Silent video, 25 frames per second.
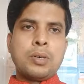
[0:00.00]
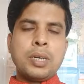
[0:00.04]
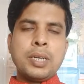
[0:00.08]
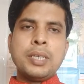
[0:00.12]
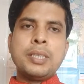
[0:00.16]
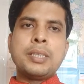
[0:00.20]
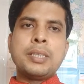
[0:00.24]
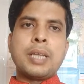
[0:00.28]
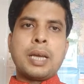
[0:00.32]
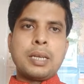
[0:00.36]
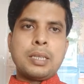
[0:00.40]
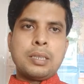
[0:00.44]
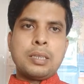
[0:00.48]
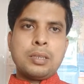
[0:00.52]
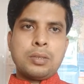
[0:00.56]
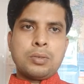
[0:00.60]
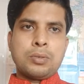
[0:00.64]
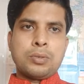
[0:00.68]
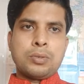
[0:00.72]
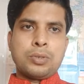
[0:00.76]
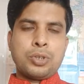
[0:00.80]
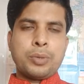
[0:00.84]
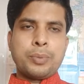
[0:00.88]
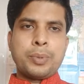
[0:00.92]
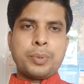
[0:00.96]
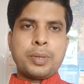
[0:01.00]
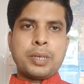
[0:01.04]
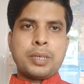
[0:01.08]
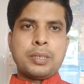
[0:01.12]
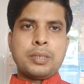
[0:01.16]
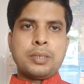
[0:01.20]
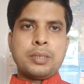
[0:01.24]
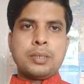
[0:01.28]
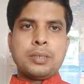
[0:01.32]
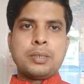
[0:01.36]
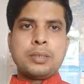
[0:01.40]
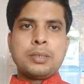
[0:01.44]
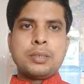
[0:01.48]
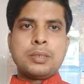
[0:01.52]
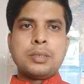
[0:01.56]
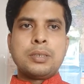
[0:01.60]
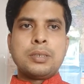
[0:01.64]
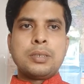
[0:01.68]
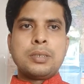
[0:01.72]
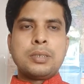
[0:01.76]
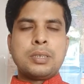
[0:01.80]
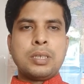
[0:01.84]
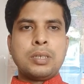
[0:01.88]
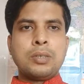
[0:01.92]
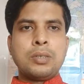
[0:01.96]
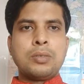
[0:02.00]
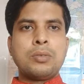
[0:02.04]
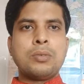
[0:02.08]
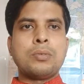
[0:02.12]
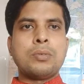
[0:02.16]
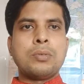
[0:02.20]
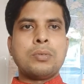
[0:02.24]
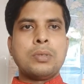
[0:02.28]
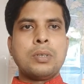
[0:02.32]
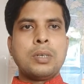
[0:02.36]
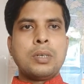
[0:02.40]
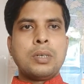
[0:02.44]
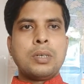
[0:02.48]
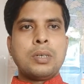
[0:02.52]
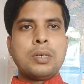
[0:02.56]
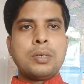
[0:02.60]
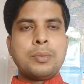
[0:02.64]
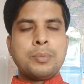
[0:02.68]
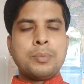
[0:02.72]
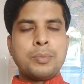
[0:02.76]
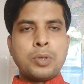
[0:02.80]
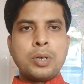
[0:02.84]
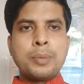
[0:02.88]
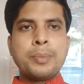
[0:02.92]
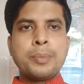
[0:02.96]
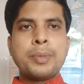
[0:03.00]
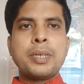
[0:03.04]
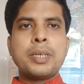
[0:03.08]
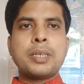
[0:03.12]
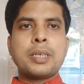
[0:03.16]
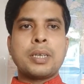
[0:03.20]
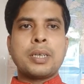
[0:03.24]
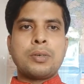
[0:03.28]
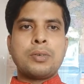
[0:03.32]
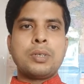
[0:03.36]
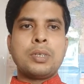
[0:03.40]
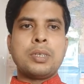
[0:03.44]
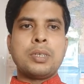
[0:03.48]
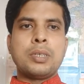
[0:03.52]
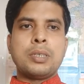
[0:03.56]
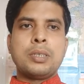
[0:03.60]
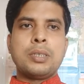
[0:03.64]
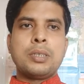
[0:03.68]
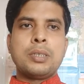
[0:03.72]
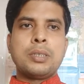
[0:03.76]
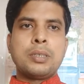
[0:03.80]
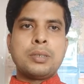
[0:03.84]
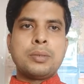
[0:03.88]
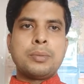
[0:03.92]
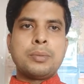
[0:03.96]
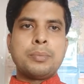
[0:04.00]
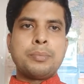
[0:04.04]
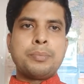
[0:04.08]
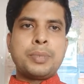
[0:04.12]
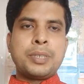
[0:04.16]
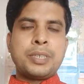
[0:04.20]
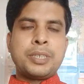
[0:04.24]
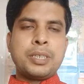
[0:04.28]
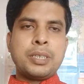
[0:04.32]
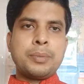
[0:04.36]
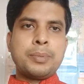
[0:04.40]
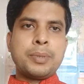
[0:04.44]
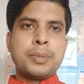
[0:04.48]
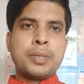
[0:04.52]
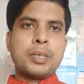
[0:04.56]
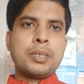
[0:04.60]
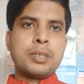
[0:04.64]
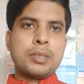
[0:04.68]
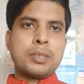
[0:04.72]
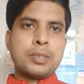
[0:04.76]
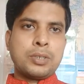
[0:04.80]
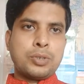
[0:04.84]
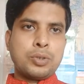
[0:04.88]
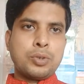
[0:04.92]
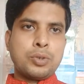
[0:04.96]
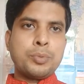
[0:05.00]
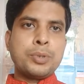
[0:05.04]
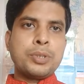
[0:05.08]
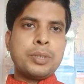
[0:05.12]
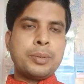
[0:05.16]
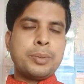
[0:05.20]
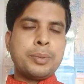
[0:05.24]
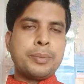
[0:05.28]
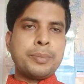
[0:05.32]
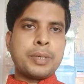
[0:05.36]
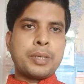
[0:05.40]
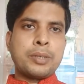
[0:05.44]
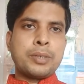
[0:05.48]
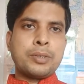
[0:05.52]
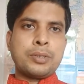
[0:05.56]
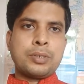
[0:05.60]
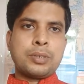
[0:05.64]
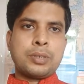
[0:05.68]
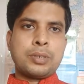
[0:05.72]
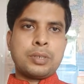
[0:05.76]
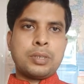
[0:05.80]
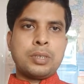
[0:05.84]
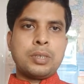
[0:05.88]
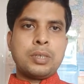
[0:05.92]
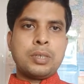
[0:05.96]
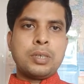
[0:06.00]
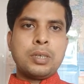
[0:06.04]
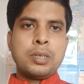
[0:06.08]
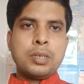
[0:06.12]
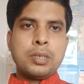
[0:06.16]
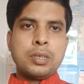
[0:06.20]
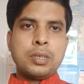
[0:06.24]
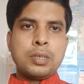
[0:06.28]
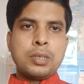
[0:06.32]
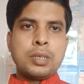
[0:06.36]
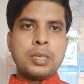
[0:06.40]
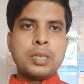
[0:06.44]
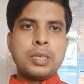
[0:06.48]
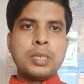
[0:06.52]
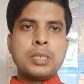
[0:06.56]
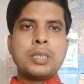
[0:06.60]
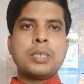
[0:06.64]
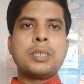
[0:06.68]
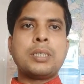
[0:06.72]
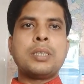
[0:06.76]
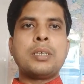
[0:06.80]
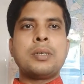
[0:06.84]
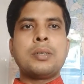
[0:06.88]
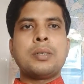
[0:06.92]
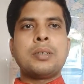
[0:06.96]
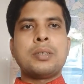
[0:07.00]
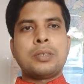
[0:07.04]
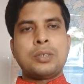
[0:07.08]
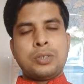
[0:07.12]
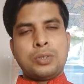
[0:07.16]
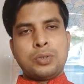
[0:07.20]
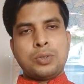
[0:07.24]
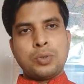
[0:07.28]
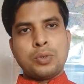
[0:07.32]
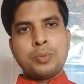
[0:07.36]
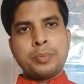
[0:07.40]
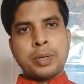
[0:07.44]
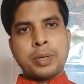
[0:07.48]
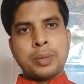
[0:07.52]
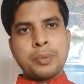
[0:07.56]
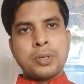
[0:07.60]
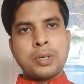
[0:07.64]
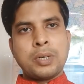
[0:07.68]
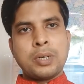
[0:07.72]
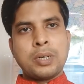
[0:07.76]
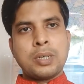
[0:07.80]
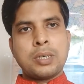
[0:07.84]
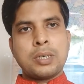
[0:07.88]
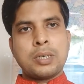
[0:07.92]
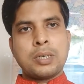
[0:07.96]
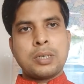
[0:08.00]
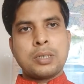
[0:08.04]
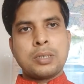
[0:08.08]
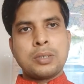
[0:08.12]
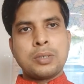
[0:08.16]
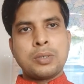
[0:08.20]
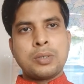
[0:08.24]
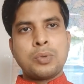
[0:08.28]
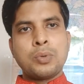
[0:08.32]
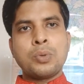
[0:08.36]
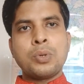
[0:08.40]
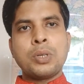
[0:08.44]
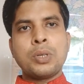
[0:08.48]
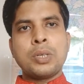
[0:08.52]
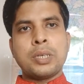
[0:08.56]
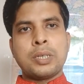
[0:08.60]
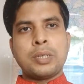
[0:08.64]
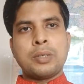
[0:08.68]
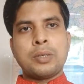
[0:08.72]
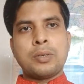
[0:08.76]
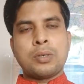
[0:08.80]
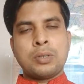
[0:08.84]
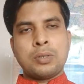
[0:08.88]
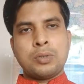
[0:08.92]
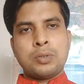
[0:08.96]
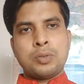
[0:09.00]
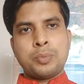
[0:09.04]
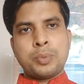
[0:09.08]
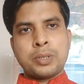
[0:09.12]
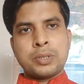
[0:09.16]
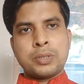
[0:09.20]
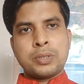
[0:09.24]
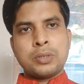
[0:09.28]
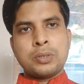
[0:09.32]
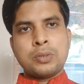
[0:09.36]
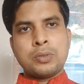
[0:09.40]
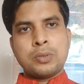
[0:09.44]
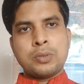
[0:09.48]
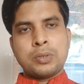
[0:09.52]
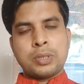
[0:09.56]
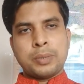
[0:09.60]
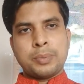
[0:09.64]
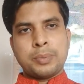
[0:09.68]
অনেক দায়িত্ব সবারই যেহেতু মহামারীর কারণে বেশিরভাগ শ্রমজীবী মানুষ নিজেদের শ্রম ব্যবহার করে অর্থ উপার্জন করতে